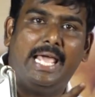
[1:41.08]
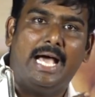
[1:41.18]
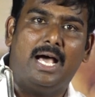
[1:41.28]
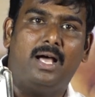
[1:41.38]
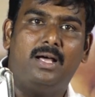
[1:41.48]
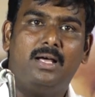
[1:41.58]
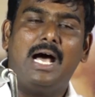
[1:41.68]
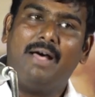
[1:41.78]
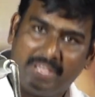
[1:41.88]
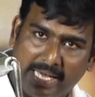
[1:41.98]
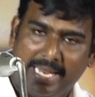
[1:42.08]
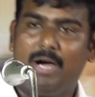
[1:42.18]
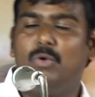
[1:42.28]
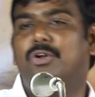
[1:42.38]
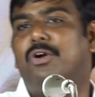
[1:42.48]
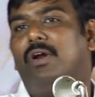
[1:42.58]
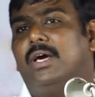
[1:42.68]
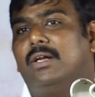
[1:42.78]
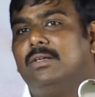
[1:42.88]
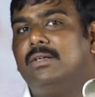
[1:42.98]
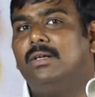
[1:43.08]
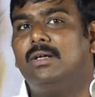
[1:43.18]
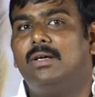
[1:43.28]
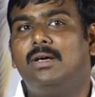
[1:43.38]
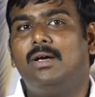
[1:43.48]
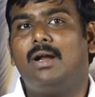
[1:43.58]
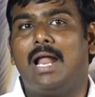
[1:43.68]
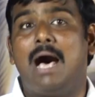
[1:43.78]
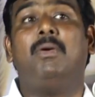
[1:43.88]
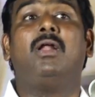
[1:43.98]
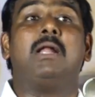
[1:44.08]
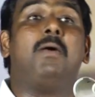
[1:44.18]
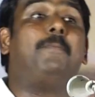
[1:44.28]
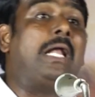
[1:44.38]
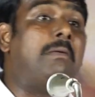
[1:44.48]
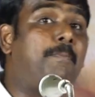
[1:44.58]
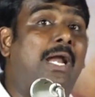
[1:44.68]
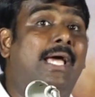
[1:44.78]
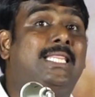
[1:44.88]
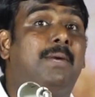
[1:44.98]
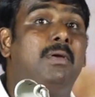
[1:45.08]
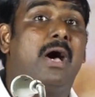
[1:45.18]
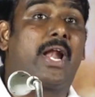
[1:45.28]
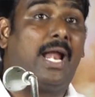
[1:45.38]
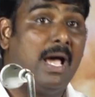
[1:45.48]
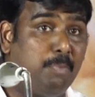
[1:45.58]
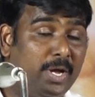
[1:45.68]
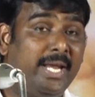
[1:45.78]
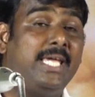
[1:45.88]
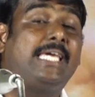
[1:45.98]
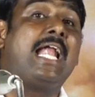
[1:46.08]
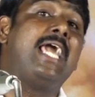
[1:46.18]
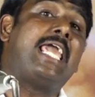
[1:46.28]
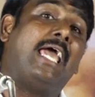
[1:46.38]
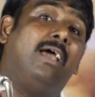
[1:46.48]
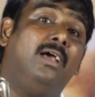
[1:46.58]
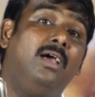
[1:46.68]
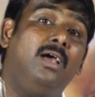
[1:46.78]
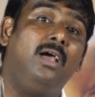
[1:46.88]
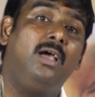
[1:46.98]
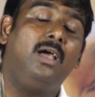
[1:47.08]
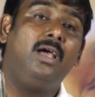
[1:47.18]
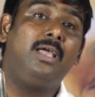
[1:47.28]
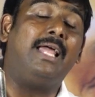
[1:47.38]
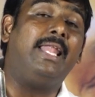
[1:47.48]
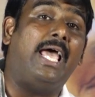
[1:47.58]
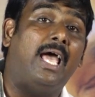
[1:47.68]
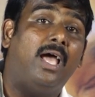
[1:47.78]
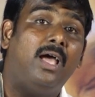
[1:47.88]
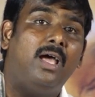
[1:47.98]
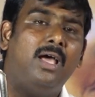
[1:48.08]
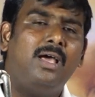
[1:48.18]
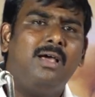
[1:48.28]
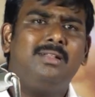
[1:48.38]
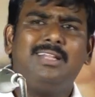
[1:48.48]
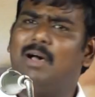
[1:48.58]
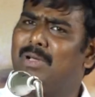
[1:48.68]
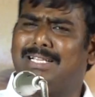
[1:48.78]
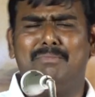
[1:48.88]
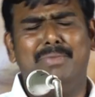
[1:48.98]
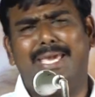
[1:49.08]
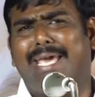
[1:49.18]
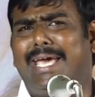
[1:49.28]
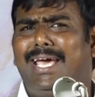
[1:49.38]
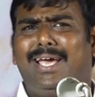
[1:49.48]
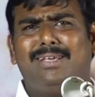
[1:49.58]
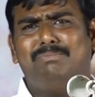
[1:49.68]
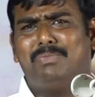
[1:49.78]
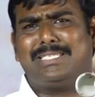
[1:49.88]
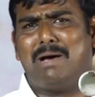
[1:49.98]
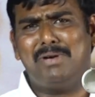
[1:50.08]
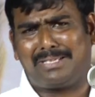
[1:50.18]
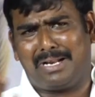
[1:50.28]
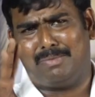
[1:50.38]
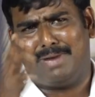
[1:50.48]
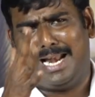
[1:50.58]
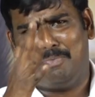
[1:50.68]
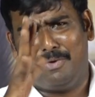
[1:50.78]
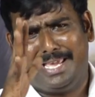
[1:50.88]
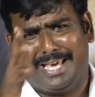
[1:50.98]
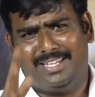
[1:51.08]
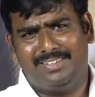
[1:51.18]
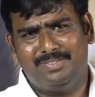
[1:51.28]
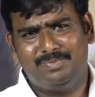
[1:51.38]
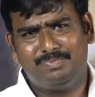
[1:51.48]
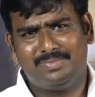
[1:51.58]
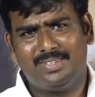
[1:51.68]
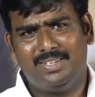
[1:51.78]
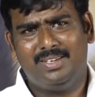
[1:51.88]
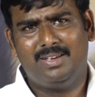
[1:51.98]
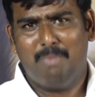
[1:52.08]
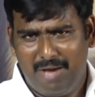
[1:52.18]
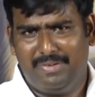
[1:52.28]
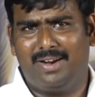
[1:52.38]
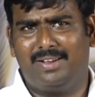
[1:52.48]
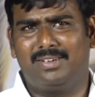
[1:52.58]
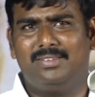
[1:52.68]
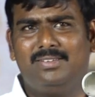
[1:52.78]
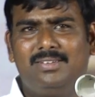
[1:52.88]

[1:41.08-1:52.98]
இல்லையா அந்த கதையாக விட்டுக்கிட்டு இருக்காரு நாமளும் நம்ம நம்ம பிள்ளை தம்பிமாரெல்லாம் போய் நிற்கிறாங்க எது நம்ம தம்பிக்கு இந்த சமஸ்கிருதம்னாலே பிடிக்காது மாவீரனுக்கு